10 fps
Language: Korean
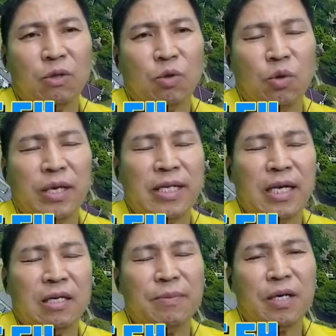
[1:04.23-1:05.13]

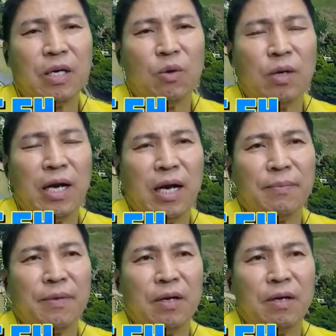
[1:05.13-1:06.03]
돌계단을 몇 개
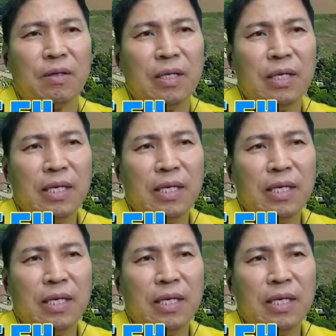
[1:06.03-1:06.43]
올라가면